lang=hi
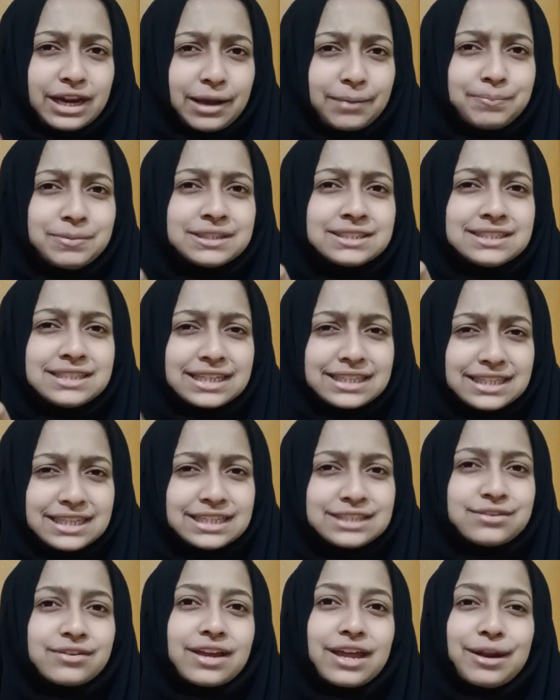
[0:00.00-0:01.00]
थेरापिस्ट
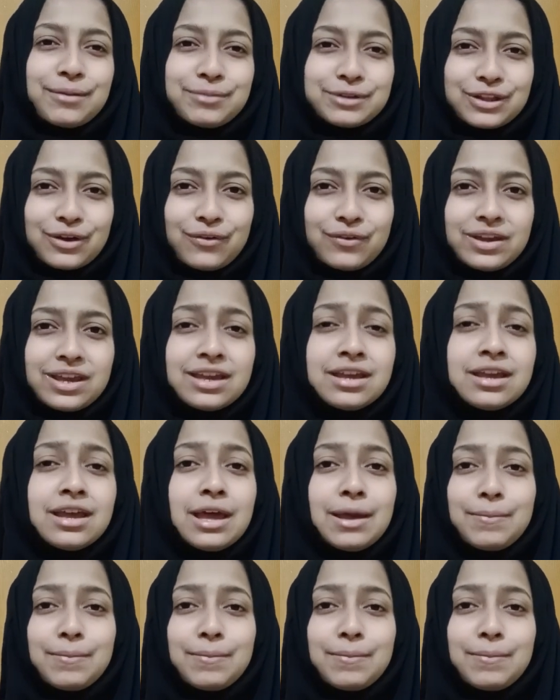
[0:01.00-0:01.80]
टेक्निक्स वगैरह बताऊँगी